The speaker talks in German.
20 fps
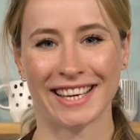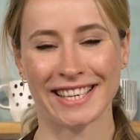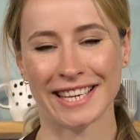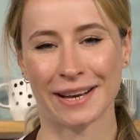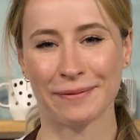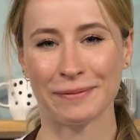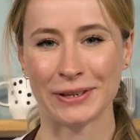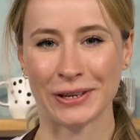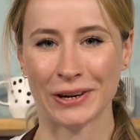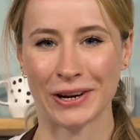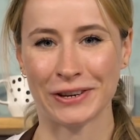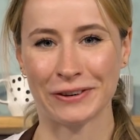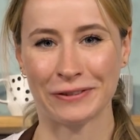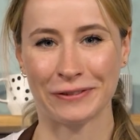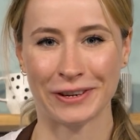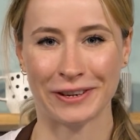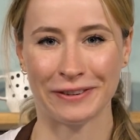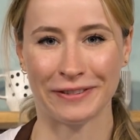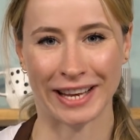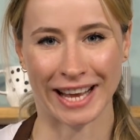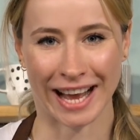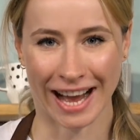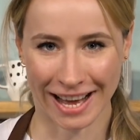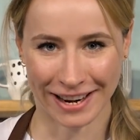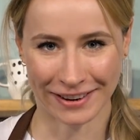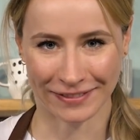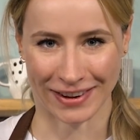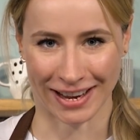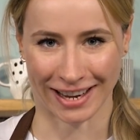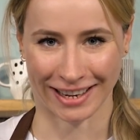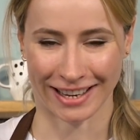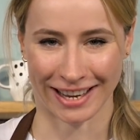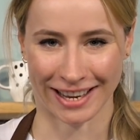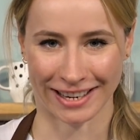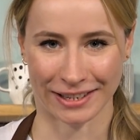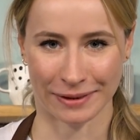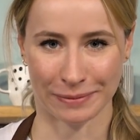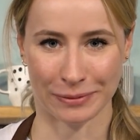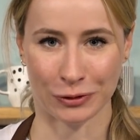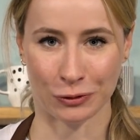Ich habe mich heute für die vegane
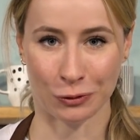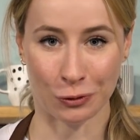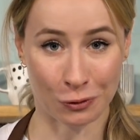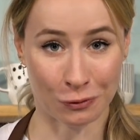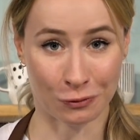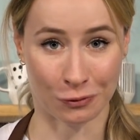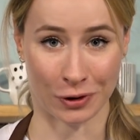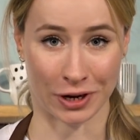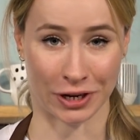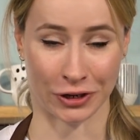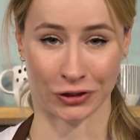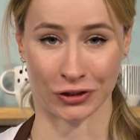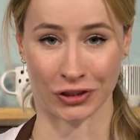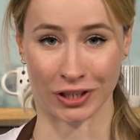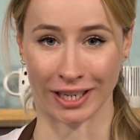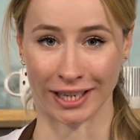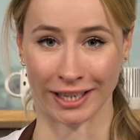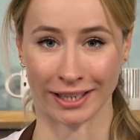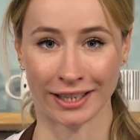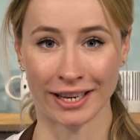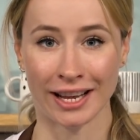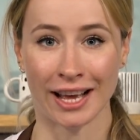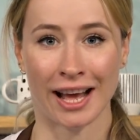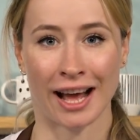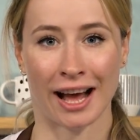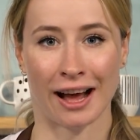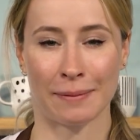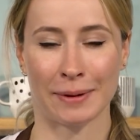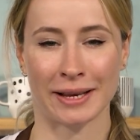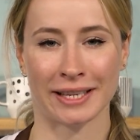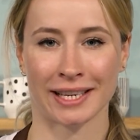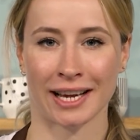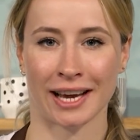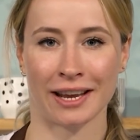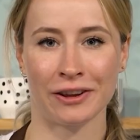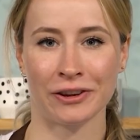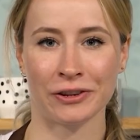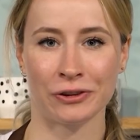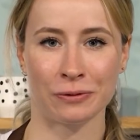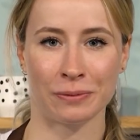Variante mit Tofu entschieden, aber ich
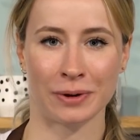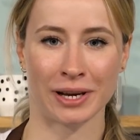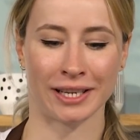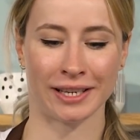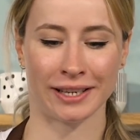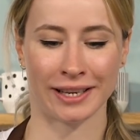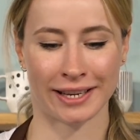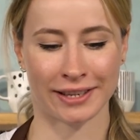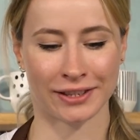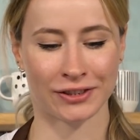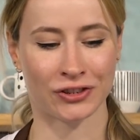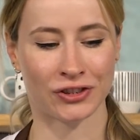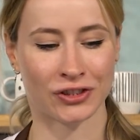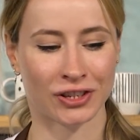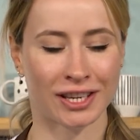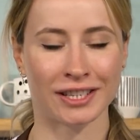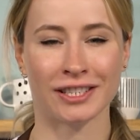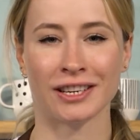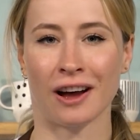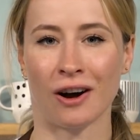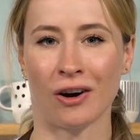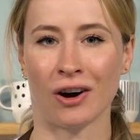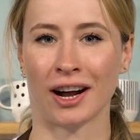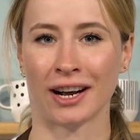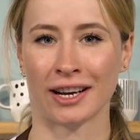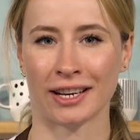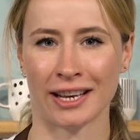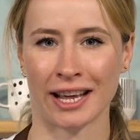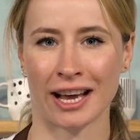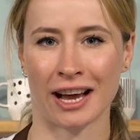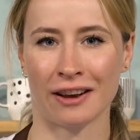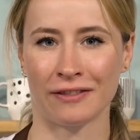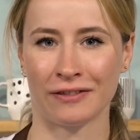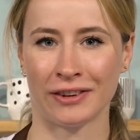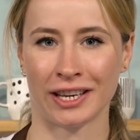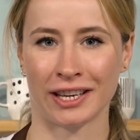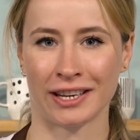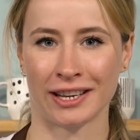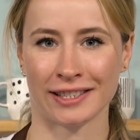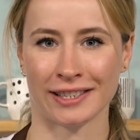kann euch über die nächsten Schritte auch erklären,
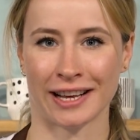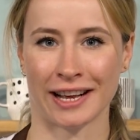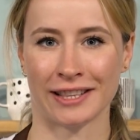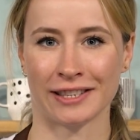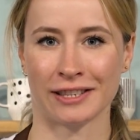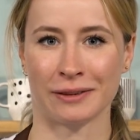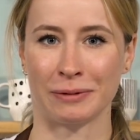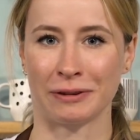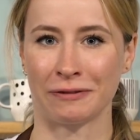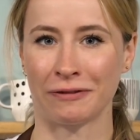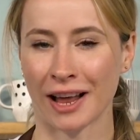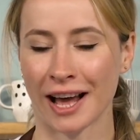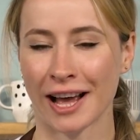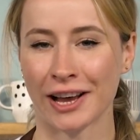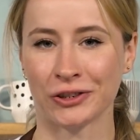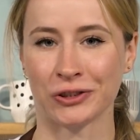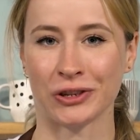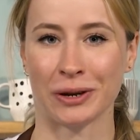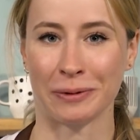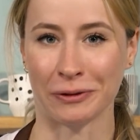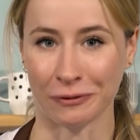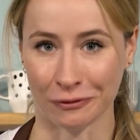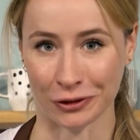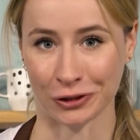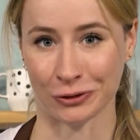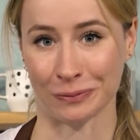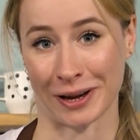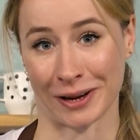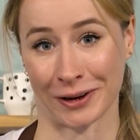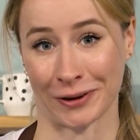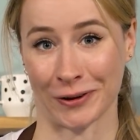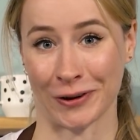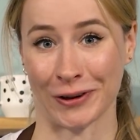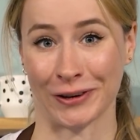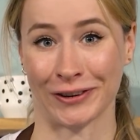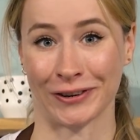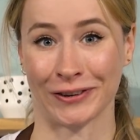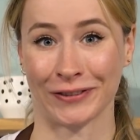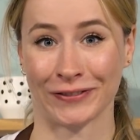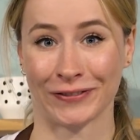wie ihr das Ganze mit Fleisch oder mit Fisch machen
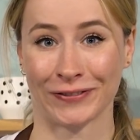könnt.